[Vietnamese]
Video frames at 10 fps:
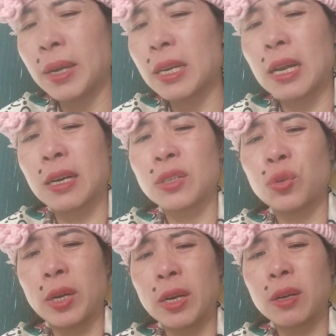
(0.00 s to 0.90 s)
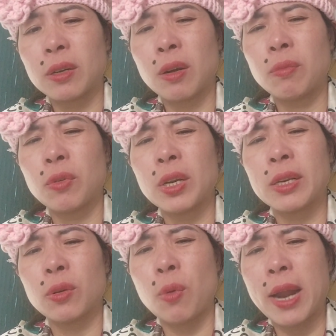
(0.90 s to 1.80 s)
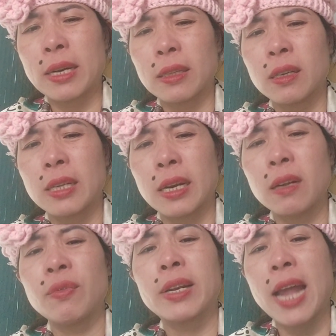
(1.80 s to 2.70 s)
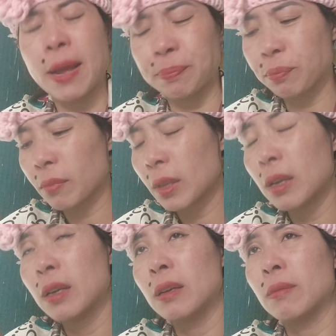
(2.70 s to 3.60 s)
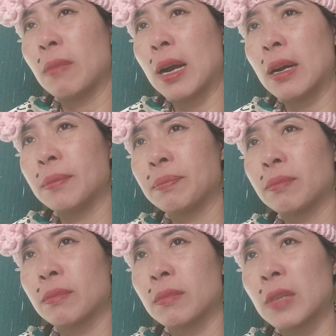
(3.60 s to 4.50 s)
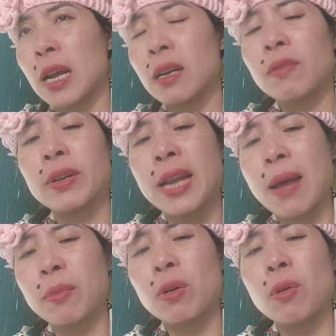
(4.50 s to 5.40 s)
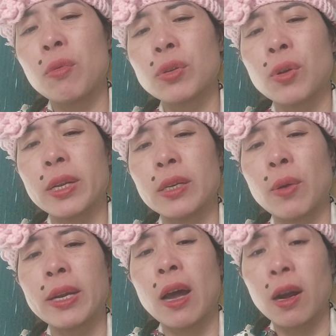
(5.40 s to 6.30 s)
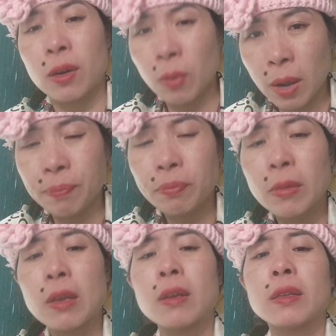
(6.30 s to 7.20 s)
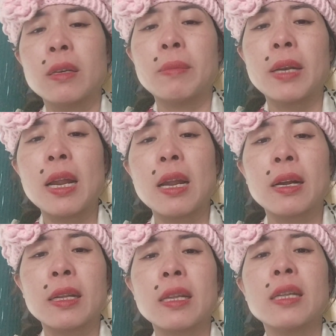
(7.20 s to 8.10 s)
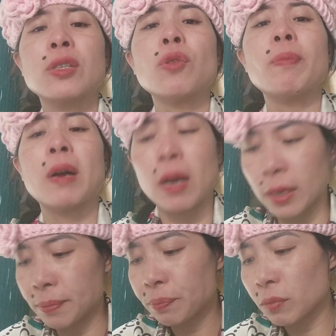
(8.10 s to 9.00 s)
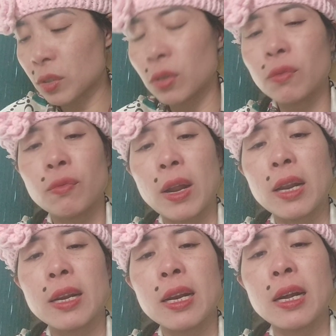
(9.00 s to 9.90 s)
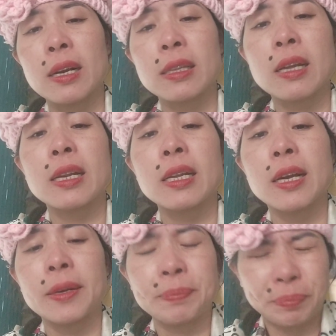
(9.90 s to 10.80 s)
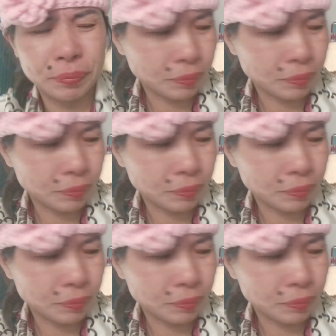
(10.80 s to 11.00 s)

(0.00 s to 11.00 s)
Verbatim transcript: biết là cái chuyện nó không có liên quan này tới nhà nước Việt Nam mà nhà nước Việt Nam cũng không có cho đi đòi nợ đúng không nhưng mà đây là người ta đi giúp người chứ không phải là đây là người ta đi uh,